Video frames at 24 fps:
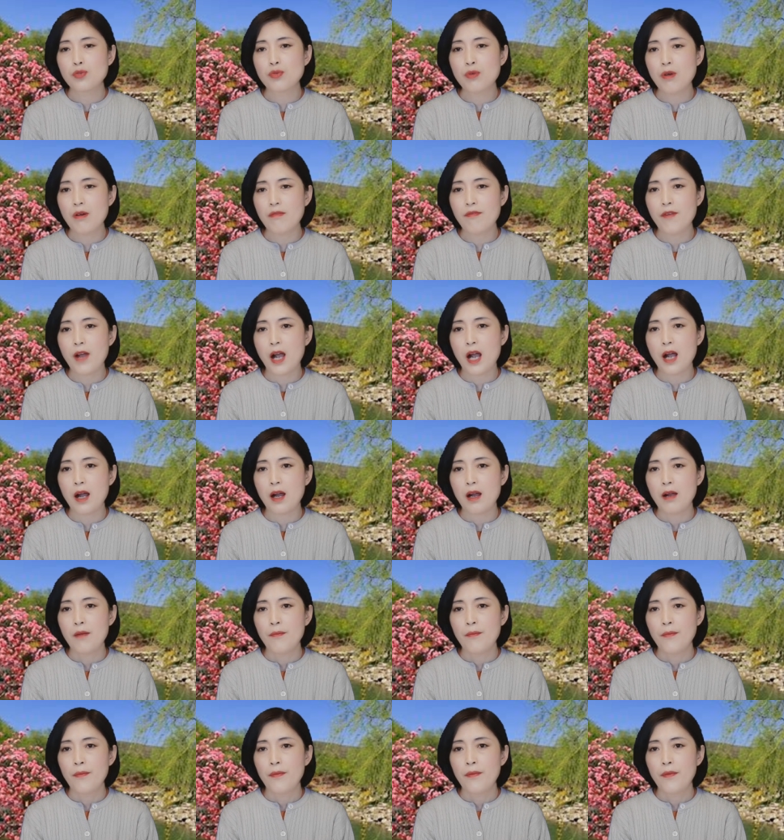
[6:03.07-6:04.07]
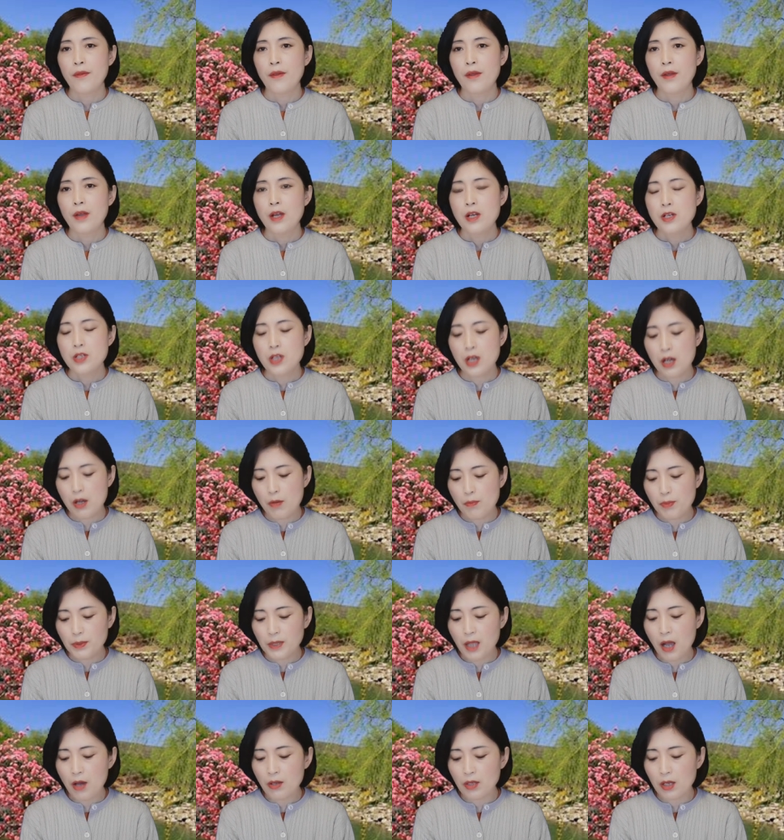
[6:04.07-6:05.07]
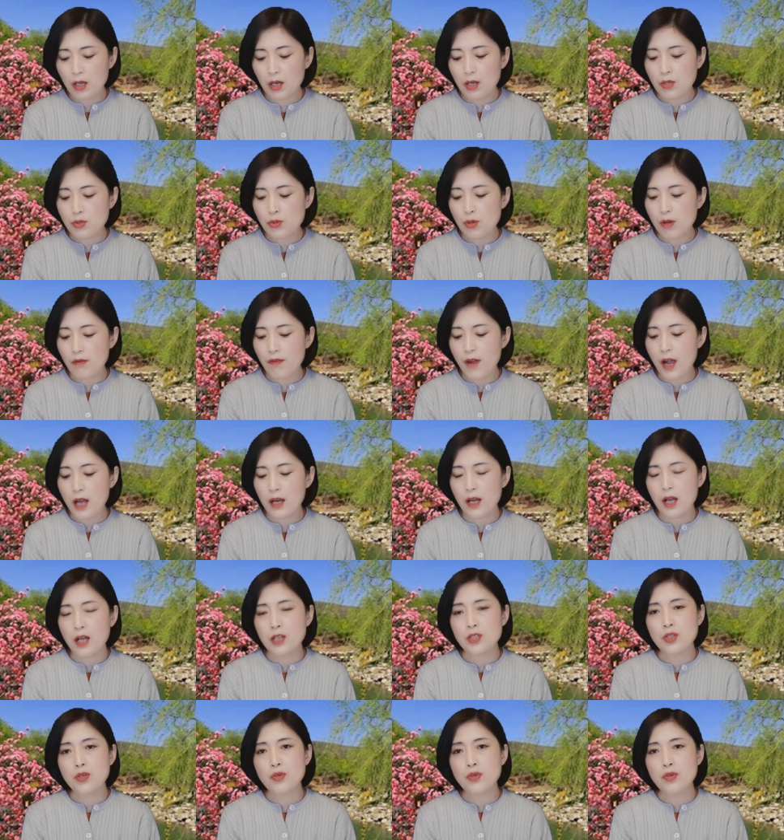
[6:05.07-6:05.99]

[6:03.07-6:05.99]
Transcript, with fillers: 做法。这个不道德的做法呢，